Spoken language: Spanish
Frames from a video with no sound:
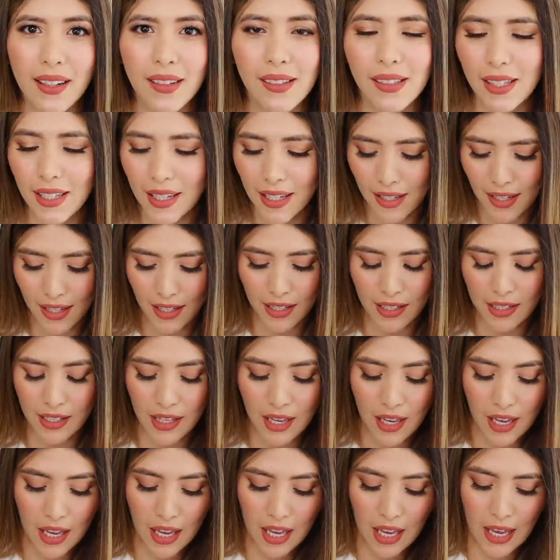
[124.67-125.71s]
reseñas.
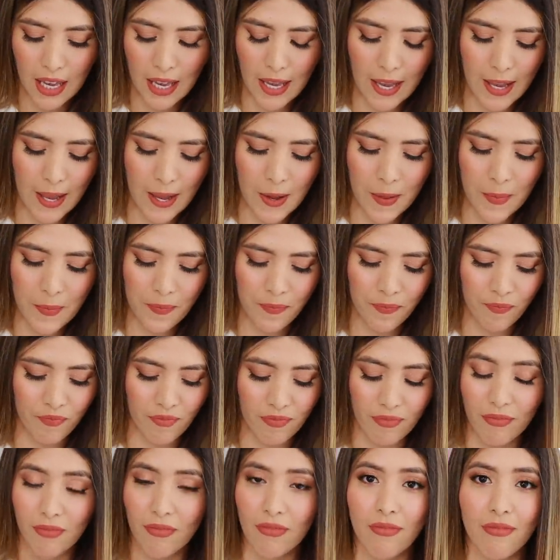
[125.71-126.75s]
Em,
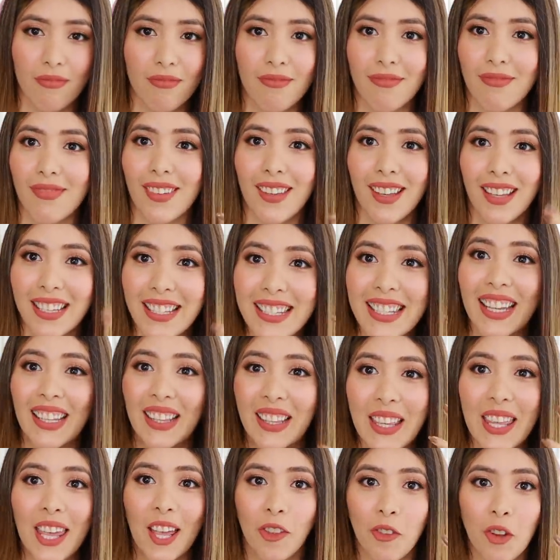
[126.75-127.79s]
ya
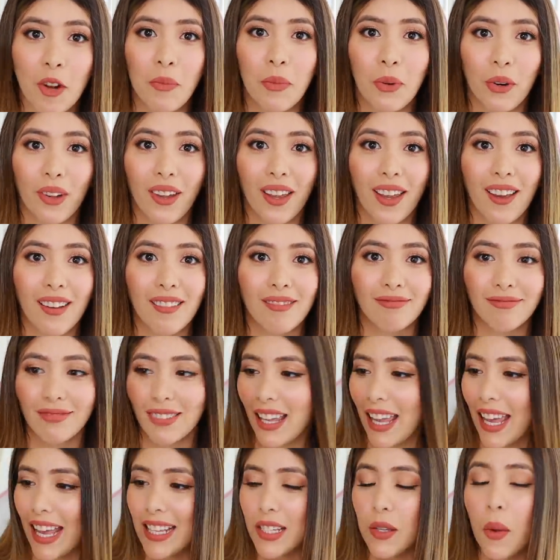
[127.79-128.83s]
entiendo el por qué.
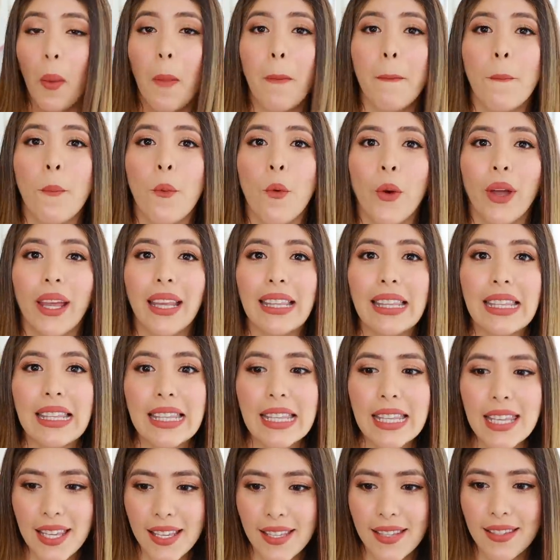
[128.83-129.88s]
Es
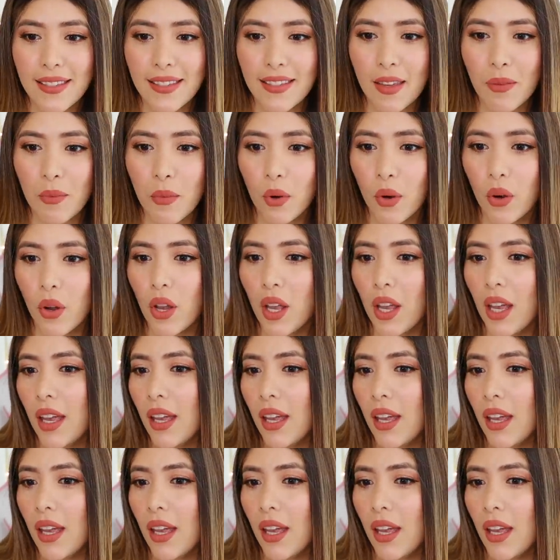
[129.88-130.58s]
buenísimo.